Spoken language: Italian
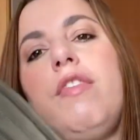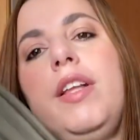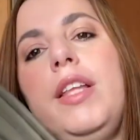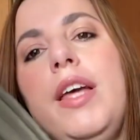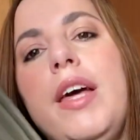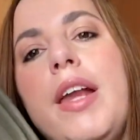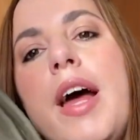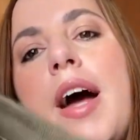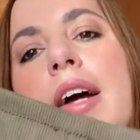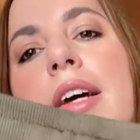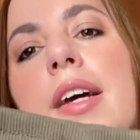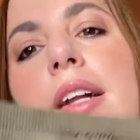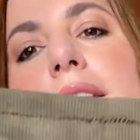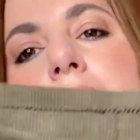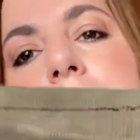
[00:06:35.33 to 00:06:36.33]
vedere
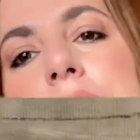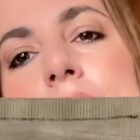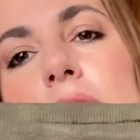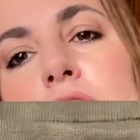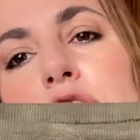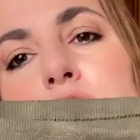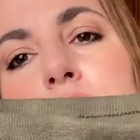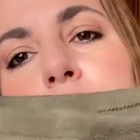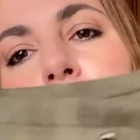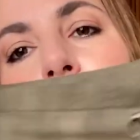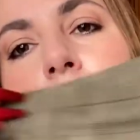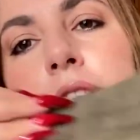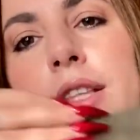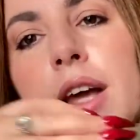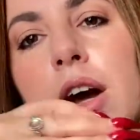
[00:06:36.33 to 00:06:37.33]
anche il dettaglio in
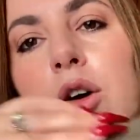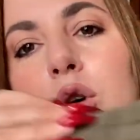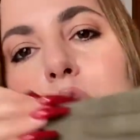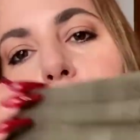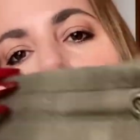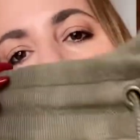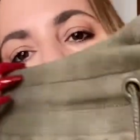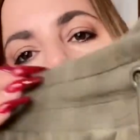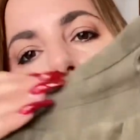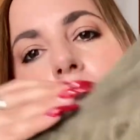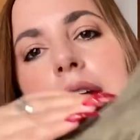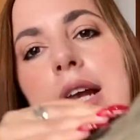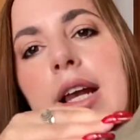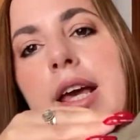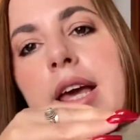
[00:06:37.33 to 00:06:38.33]
vita con
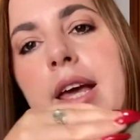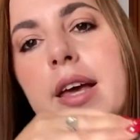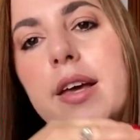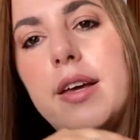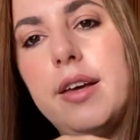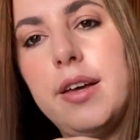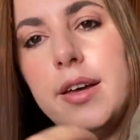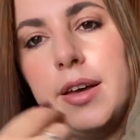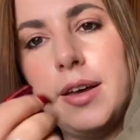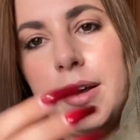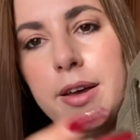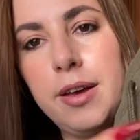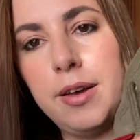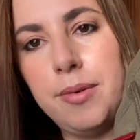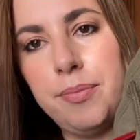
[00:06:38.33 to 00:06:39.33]
le
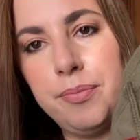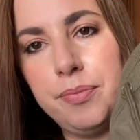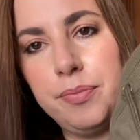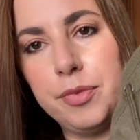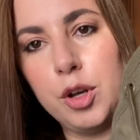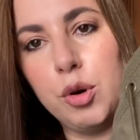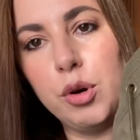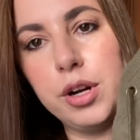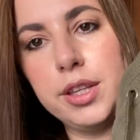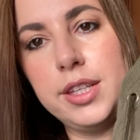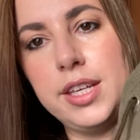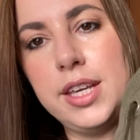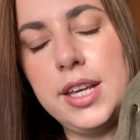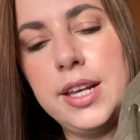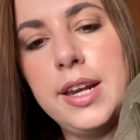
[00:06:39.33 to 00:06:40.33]
eh,
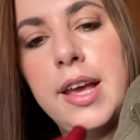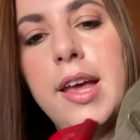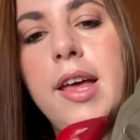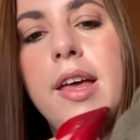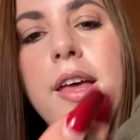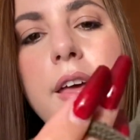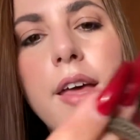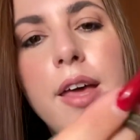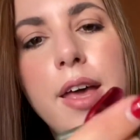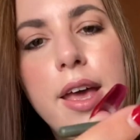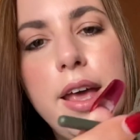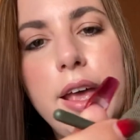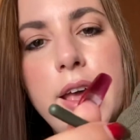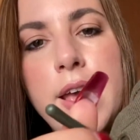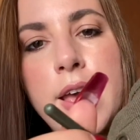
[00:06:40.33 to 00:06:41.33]
cordine
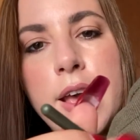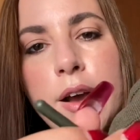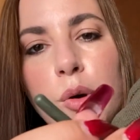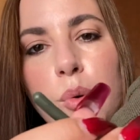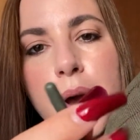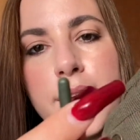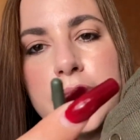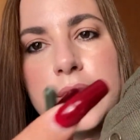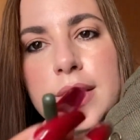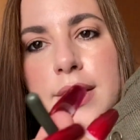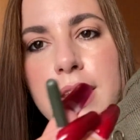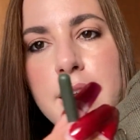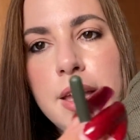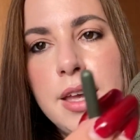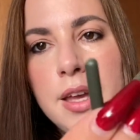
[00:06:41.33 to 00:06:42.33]
e
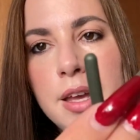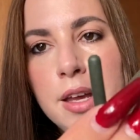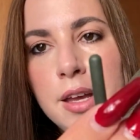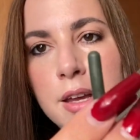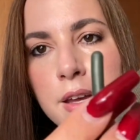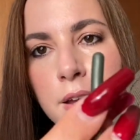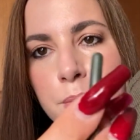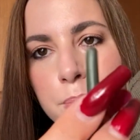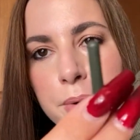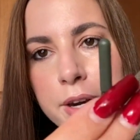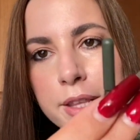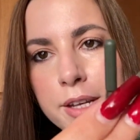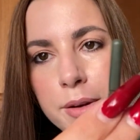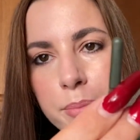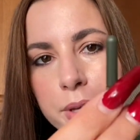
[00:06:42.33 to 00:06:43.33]
queste
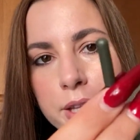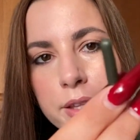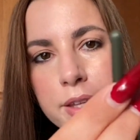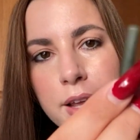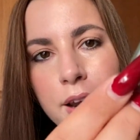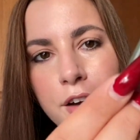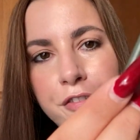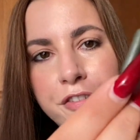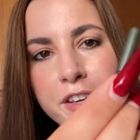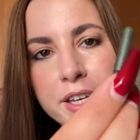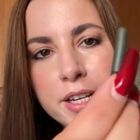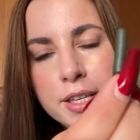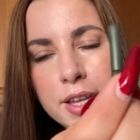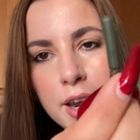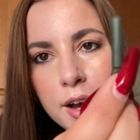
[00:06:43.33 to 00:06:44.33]
praticamente la
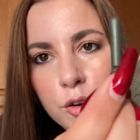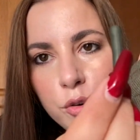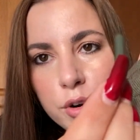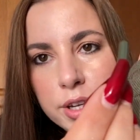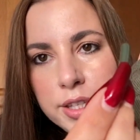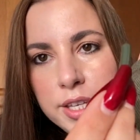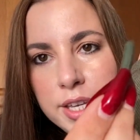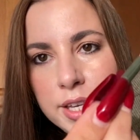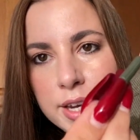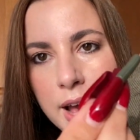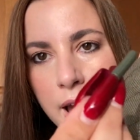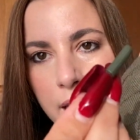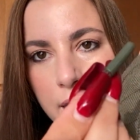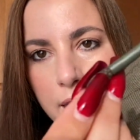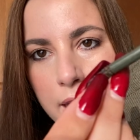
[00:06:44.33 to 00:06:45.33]
fine della
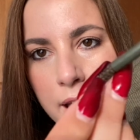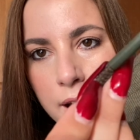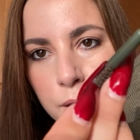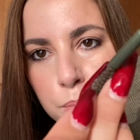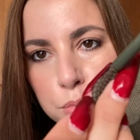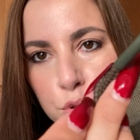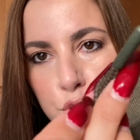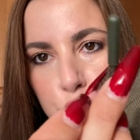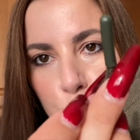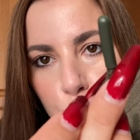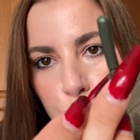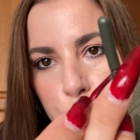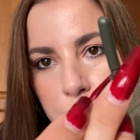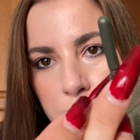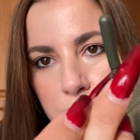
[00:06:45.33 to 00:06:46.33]
cordina è al
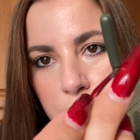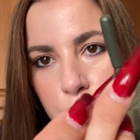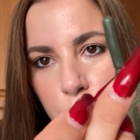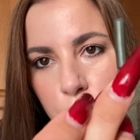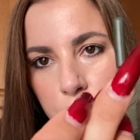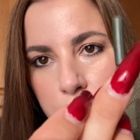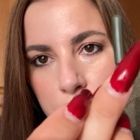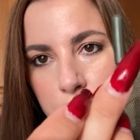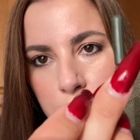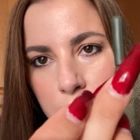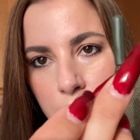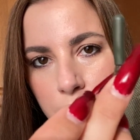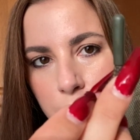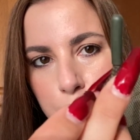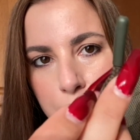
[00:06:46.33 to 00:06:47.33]
bussolottino
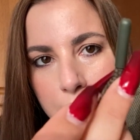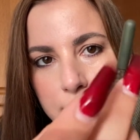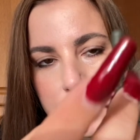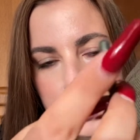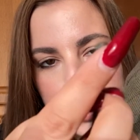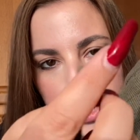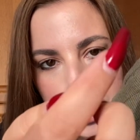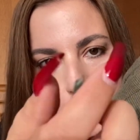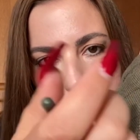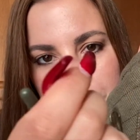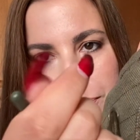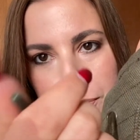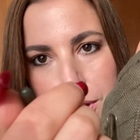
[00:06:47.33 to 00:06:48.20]
in plastica